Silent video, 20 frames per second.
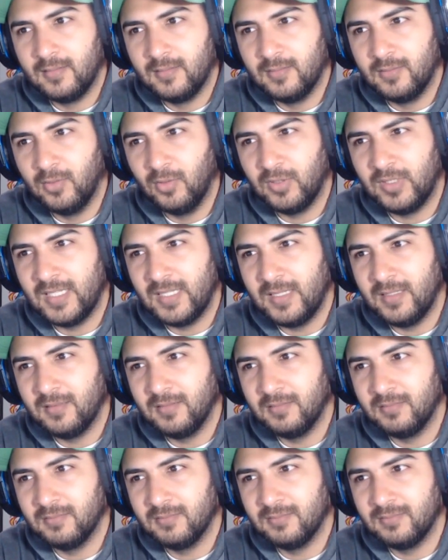no
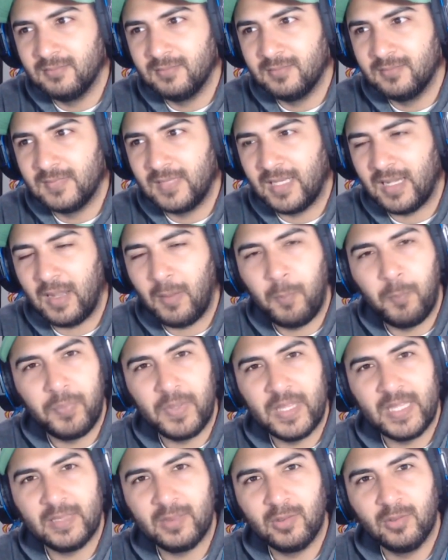tienen
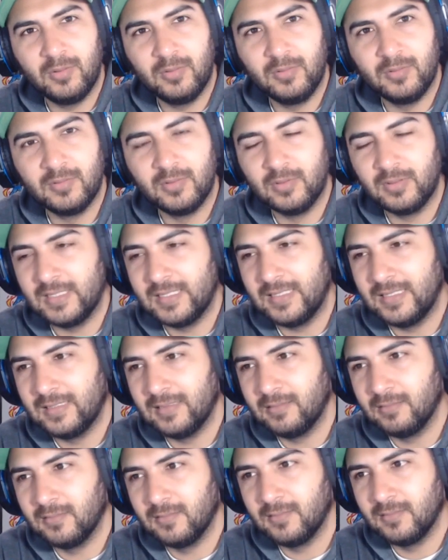respeto, no
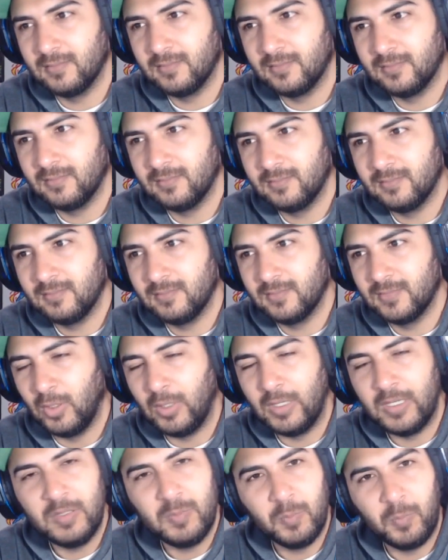tienen, no
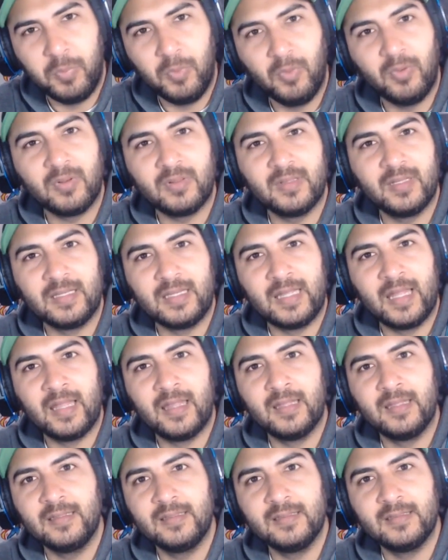les importa
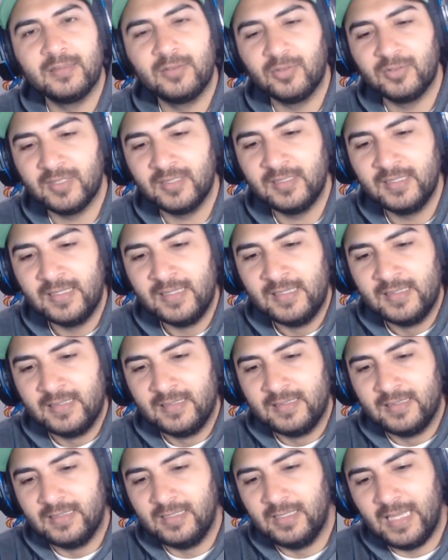nada. Entonces,
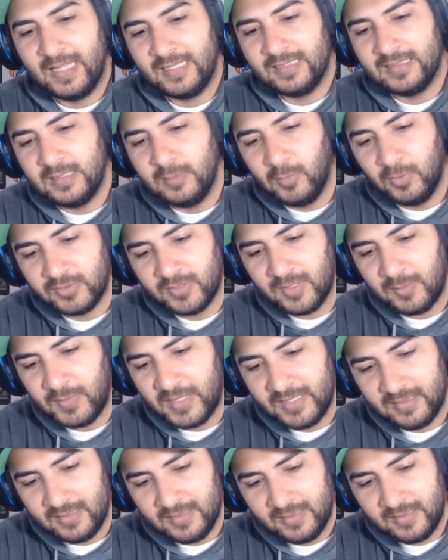
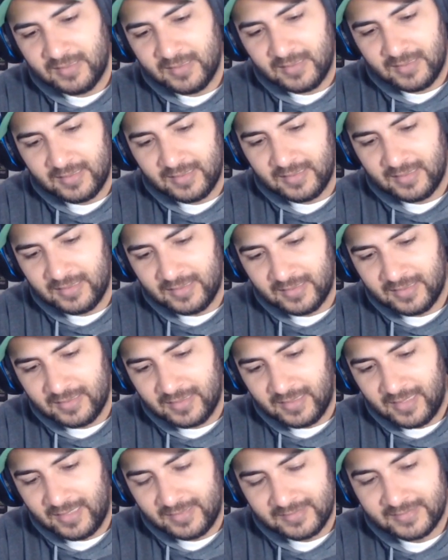lastimosamente,
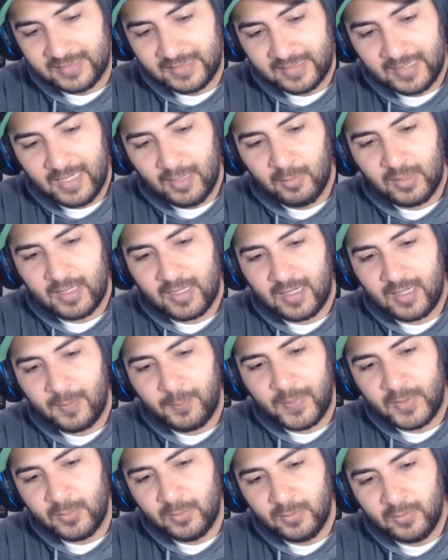han llegado acá
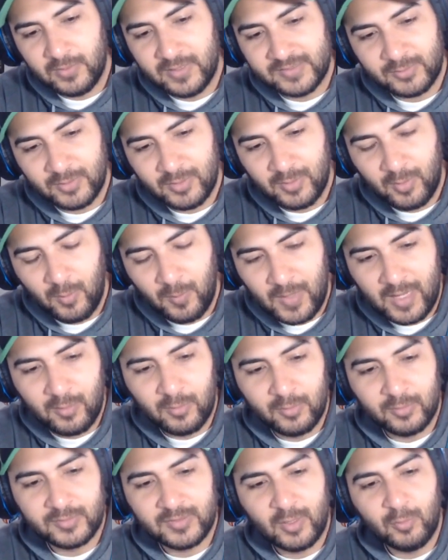a Perú, eso es lo
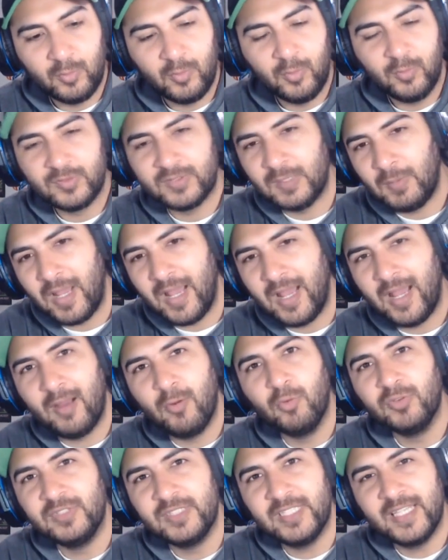malo, o sea, uno se va
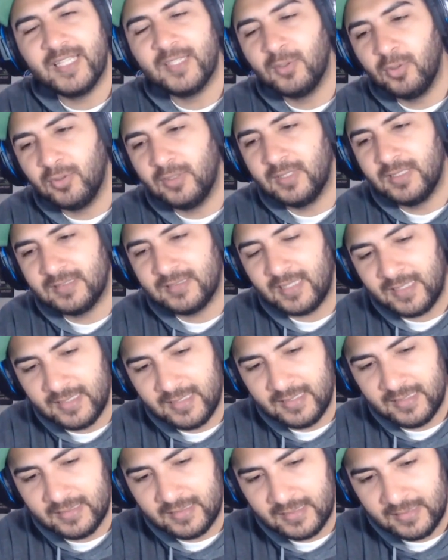huyendo de esa
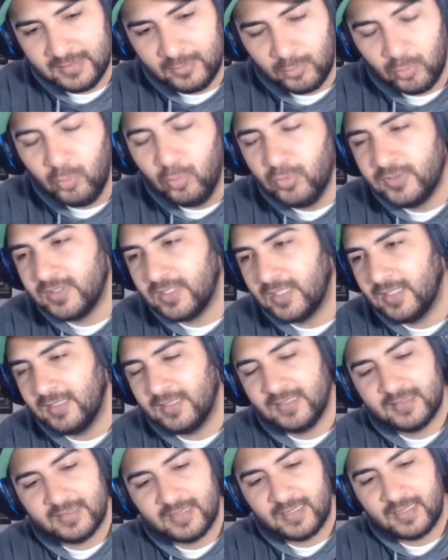gente, huye
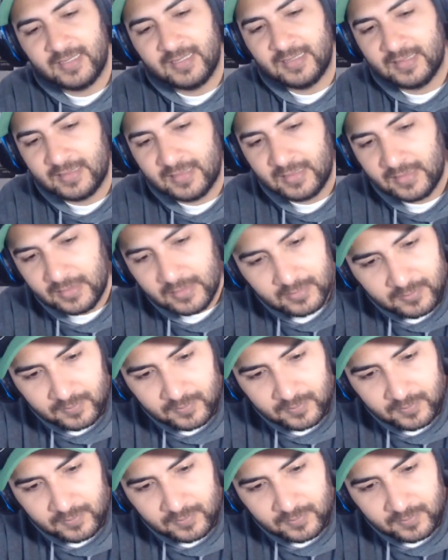de esa gente.